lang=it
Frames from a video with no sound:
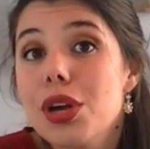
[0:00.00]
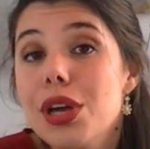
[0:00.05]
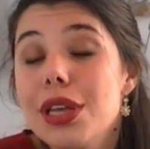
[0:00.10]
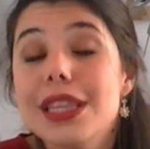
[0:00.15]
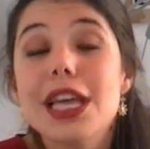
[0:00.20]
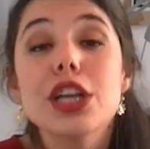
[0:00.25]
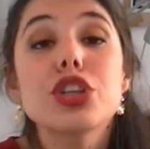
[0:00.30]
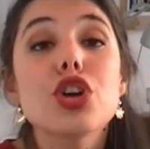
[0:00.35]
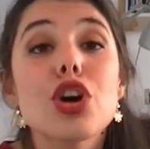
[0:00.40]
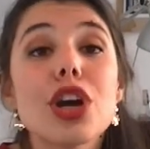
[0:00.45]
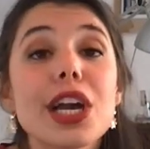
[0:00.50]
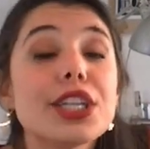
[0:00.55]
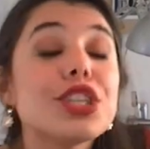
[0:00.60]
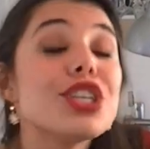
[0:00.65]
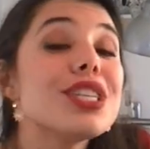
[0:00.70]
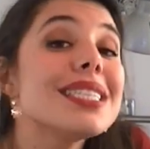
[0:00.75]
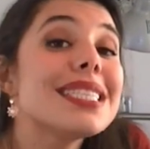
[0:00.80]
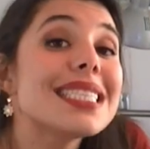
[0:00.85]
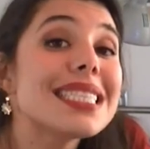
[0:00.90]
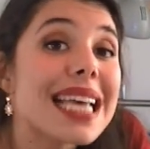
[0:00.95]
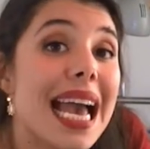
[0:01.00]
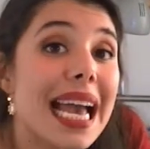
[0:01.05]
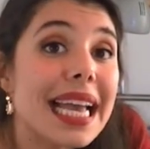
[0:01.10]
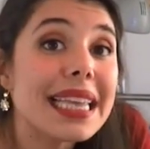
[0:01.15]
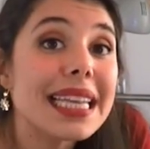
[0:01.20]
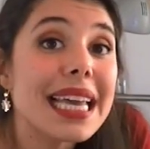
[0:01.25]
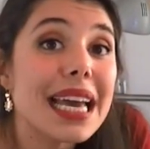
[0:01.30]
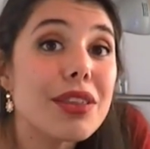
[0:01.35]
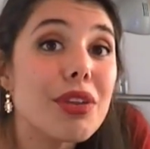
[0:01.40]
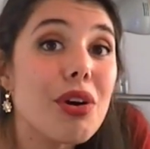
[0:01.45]
da ciò che ci
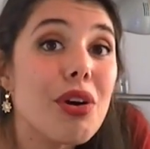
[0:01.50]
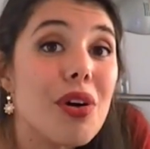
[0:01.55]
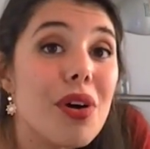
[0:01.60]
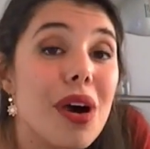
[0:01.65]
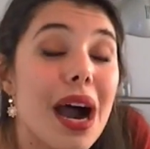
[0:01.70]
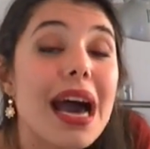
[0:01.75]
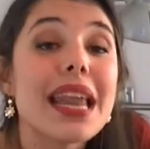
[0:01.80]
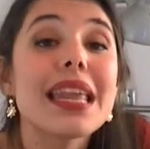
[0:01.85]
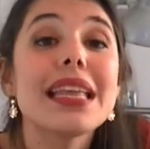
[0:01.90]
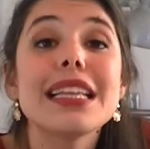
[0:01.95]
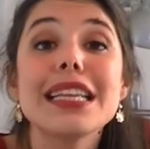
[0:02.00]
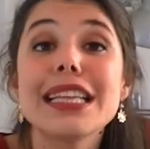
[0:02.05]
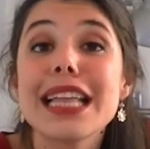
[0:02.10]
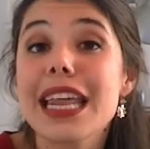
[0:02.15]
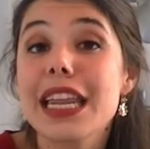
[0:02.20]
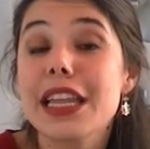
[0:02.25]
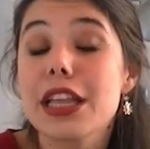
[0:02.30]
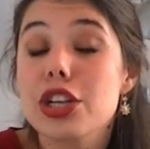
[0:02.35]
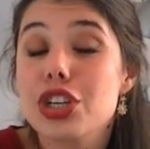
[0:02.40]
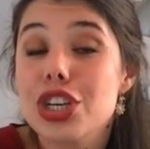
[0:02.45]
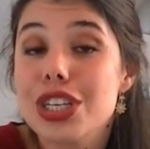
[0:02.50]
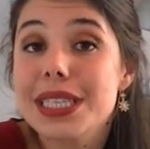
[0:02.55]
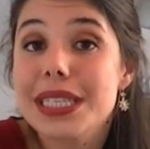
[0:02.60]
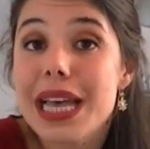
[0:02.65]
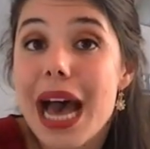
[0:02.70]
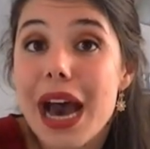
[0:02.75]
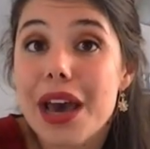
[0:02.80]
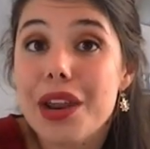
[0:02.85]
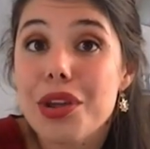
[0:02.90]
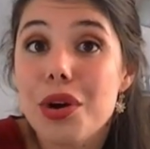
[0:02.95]
insegnano a ritenere
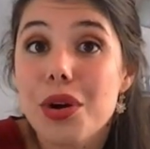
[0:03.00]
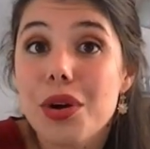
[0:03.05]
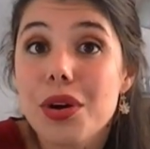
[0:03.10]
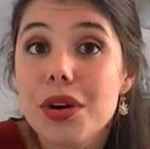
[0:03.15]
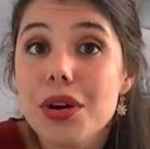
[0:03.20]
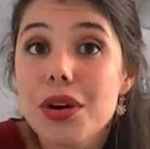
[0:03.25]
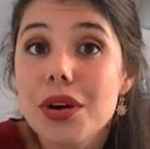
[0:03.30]
necessario.